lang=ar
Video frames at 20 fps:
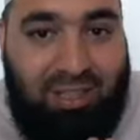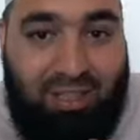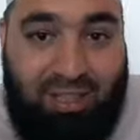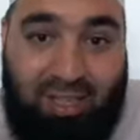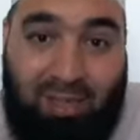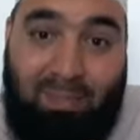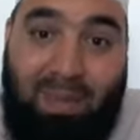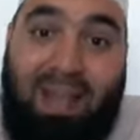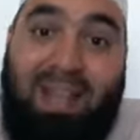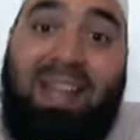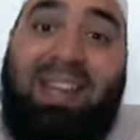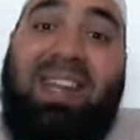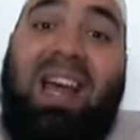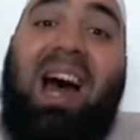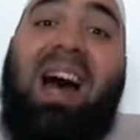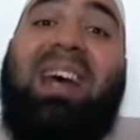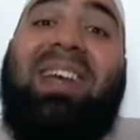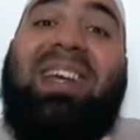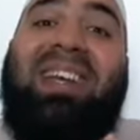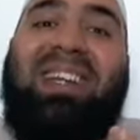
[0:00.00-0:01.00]
لحماية
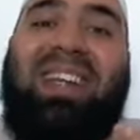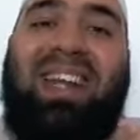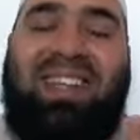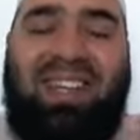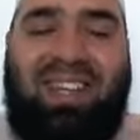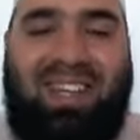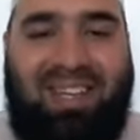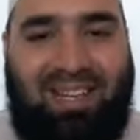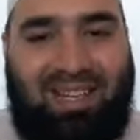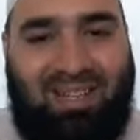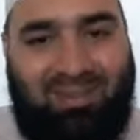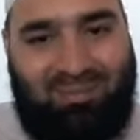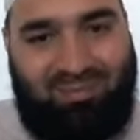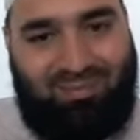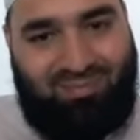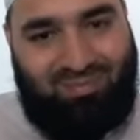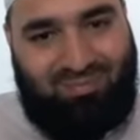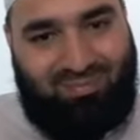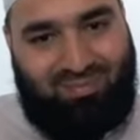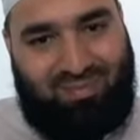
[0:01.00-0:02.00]
عقيدتك
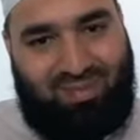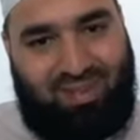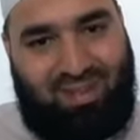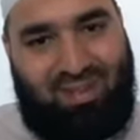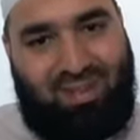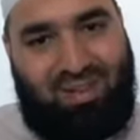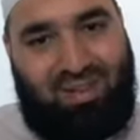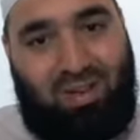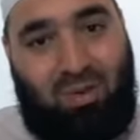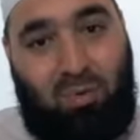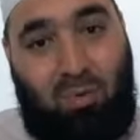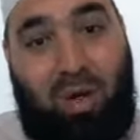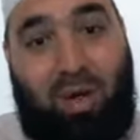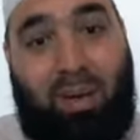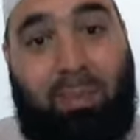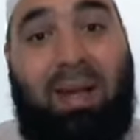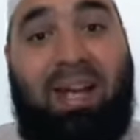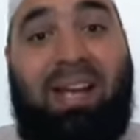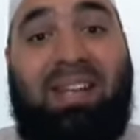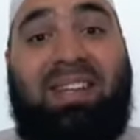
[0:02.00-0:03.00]

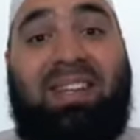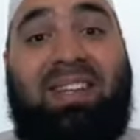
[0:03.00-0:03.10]
وحماية